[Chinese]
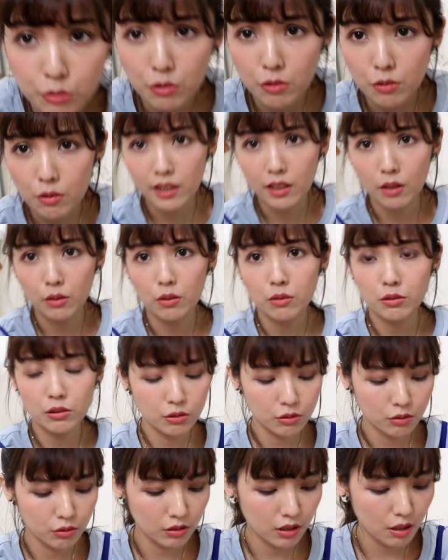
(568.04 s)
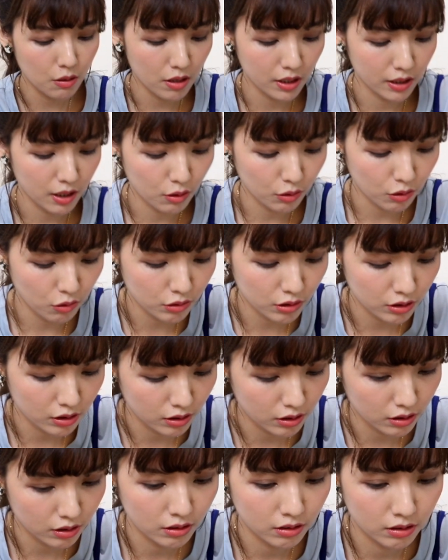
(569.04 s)
说乱咬东西上乱咬东
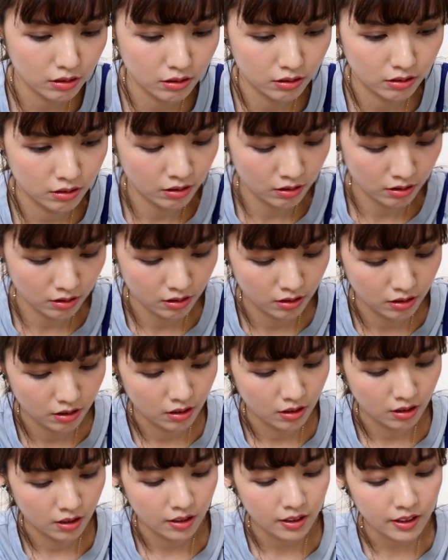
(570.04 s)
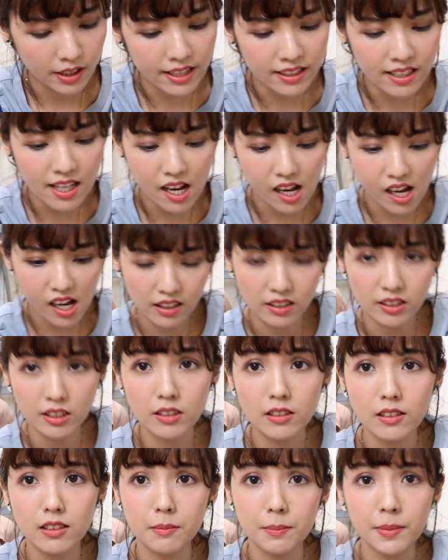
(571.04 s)
西。天哪，这
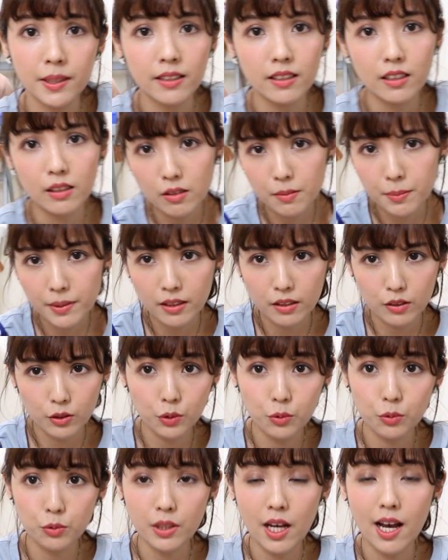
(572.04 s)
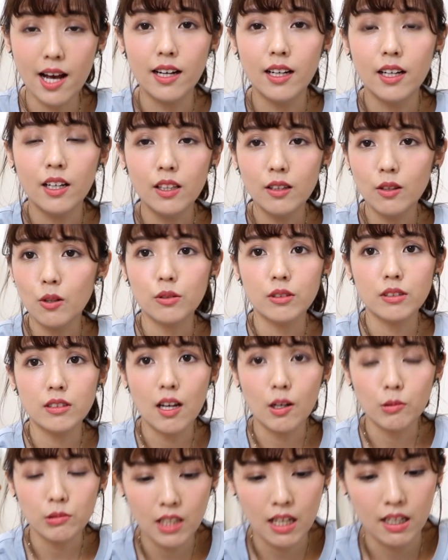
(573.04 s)
支影片一定会被 u t a 弄得
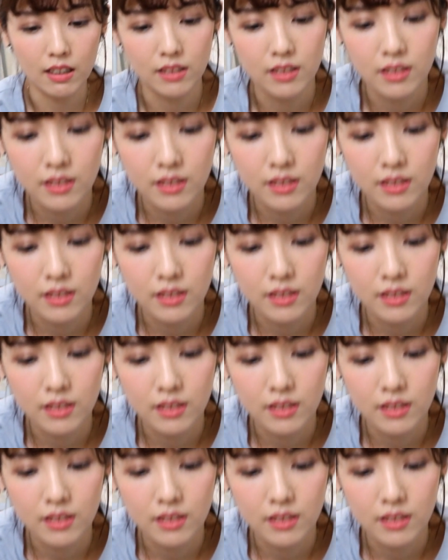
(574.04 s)
超惨。